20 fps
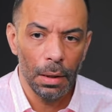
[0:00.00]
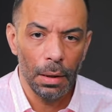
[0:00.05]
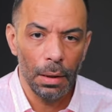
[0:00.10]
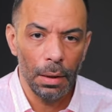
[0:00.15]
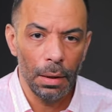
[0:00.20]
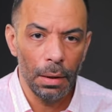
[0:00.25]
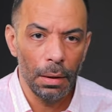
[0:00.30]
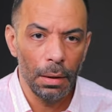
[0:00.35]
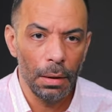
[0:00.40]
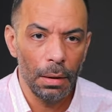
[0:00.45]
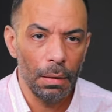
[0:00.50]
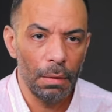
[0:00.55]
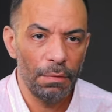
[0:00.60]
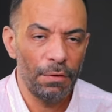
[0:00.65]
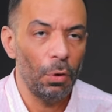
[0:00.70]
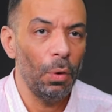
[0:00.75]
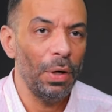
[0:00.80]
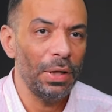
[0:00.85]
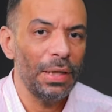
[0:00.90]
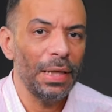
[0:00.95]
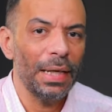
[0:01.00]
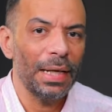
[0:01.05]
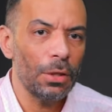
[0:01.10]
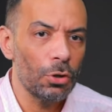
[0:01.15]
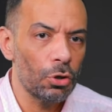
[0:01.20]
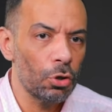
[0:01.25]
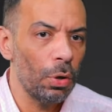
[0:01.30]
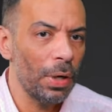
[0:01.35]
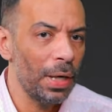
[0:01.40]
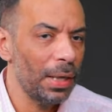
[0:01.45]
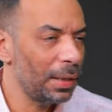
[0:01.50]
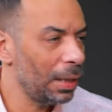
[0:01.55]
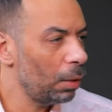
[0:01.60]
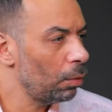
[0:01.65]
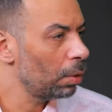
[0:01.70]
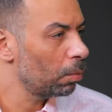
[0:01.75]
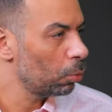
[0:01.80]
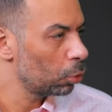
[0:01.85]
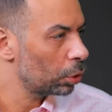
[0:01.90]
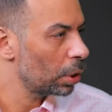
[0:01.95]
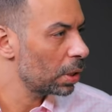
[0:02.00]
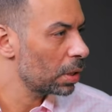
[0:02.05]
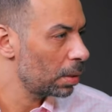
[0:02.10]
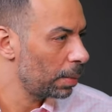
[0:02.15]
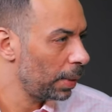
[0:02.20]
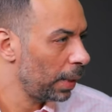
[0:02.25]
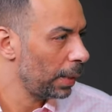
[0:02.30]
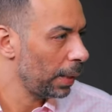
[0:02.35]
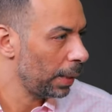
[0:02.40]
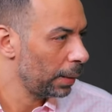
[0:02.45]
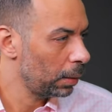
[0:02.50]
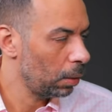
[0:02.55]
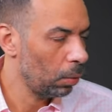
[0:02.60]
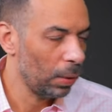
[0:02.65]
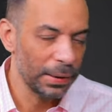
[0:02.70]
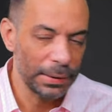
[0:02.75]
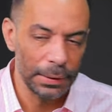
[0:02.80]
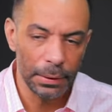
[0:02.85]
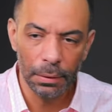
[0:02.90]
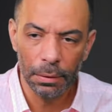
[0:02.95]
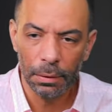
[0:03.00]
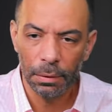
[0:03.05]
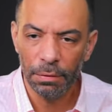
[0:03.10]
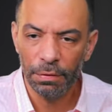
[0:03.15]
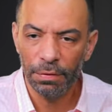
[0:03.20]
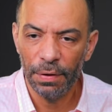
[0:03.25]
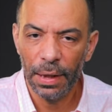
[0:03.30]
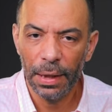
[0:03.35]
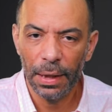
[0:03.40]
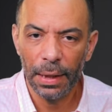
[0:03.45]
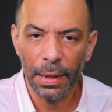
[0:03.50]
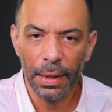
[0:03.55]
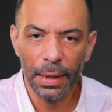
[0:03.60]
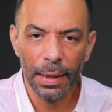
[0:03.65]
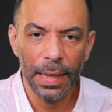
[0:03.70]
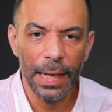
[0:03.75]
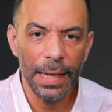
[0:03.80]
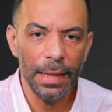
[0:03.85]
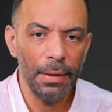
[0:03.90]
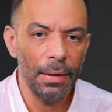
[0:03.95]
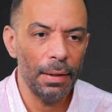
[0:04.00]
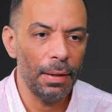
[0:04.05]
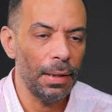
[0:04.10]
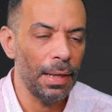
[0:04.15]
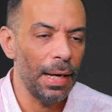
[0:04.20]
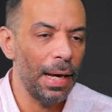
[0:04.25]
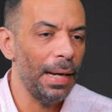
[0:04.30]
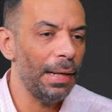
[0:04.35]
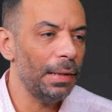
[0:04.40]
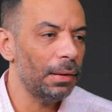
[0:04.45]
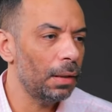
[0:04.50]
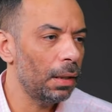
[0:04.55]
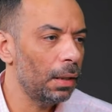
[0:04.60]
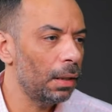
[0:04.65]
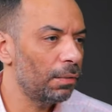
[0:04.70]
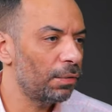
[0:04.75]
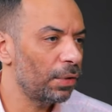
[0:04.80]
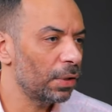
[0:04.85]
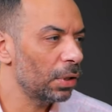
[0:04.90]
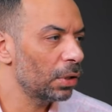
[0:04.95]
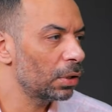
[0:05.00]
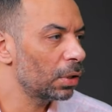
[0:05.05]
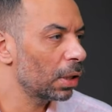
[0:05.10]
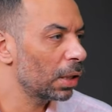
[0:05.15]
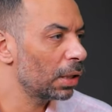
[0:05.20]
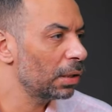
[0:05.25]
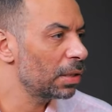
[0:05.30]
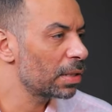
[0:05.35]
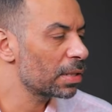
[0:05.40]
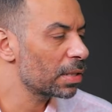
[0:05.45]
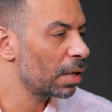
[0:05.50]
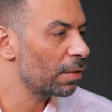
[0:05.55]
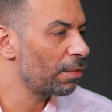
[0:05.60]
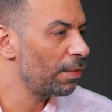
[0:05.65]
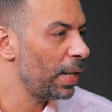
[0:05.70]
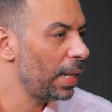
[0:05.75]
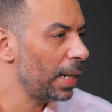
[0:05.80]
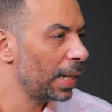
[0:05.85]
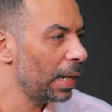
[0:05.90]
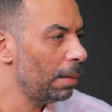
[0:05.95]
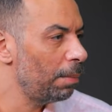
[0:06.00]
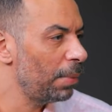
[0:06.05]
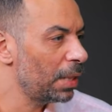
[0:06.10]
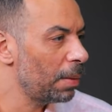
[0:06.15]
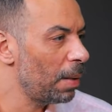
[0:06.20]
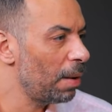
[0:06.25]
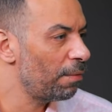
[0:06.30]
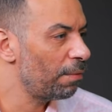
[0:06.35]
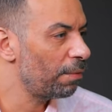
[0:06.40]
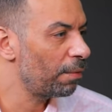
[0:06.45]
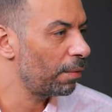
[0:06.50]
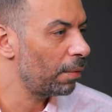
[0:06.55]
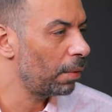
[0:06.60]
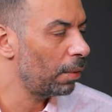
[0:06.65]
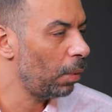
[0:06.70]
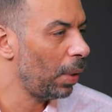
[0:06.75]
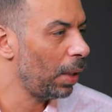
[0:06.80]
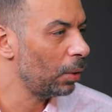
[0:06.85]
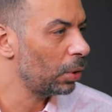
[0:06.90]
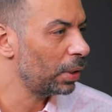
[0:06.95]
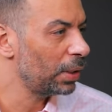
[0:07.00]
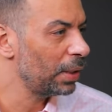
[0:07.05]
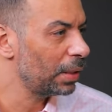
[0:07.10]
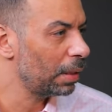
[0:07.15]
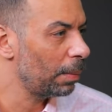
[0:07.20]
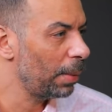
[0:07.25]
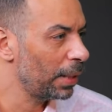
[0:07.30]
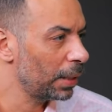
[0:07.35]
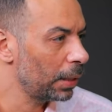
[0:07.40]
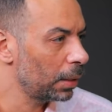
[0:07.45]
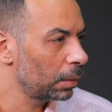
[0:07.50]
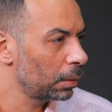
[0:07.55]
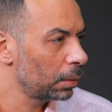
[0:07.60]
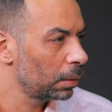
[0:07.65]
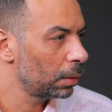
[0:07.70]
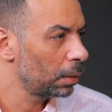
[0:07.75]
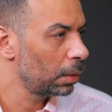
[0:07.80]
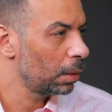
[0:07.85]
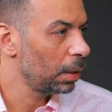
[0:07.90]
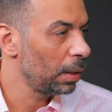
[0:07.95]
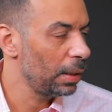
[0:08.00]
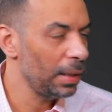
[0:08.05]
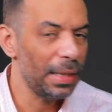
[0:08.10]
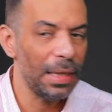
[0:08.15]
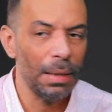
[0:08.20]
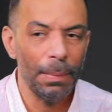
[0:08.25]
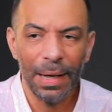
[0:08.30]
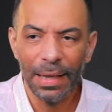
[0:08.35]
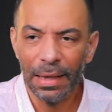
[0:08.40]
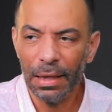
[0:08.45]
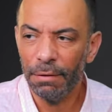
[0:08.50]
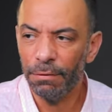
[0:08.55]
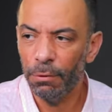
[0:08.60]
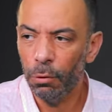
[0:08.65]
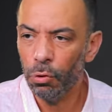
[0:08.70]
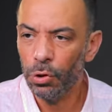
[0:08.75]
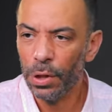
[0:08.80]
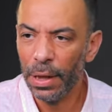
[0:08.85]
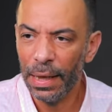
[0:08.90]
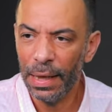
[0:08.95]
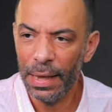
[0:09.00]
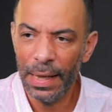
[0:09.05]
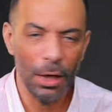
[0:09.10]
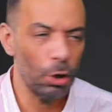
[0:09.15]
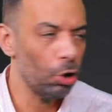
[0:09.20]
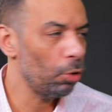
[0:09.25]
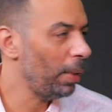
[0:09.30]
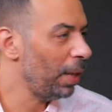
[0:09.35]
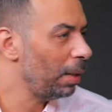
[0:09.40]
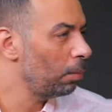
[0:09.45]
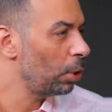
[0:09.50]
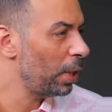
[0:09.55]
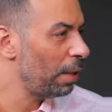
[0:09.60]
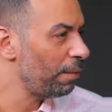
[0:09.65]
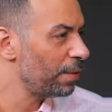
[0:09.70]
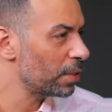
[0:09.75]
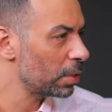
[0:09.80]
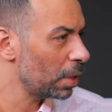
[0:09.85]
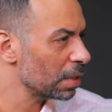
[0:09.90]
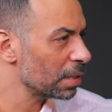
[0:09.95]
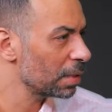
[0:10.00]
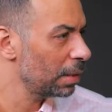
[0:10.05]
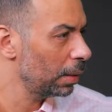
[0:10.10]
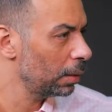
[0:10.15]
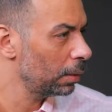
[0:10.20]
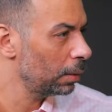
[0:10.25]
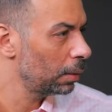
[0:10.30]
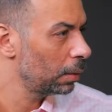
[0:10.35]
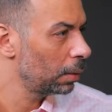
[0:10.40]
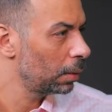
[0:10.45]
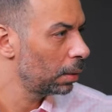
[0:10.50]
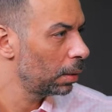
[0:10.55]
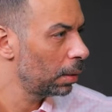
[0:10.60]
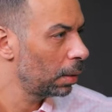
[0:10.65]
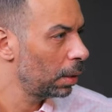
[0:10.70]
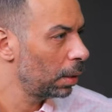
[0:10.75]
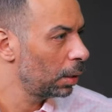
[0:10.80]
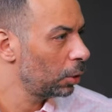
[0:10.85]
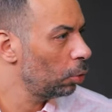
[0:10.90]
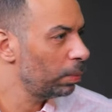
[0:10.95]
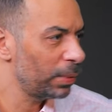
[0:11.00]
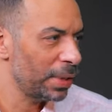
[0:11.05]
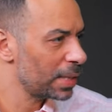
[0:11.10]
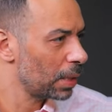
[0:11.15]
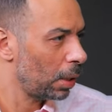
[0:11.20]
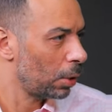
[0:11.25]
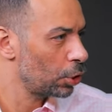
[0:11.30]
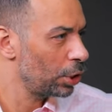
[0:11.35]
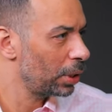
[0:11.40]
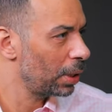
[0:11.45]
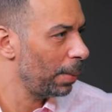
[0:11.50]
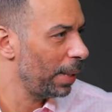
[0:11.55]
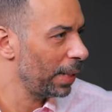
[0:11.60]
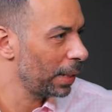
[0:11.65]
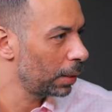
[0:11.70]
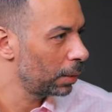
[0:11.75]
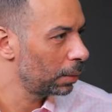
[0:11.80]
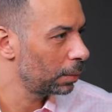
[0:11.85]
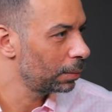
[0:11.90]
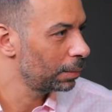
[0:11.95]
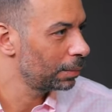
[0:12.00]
آه، في الوقت ده كان شويه الدوري منتظم يعني عن دلوقتي فكان نهايه فتره القيد الصيفيه كانت بتبقى في 31 8 يجي يبعت لك فلوسك اللي هي ربع المنافس اصلا يوم 29 8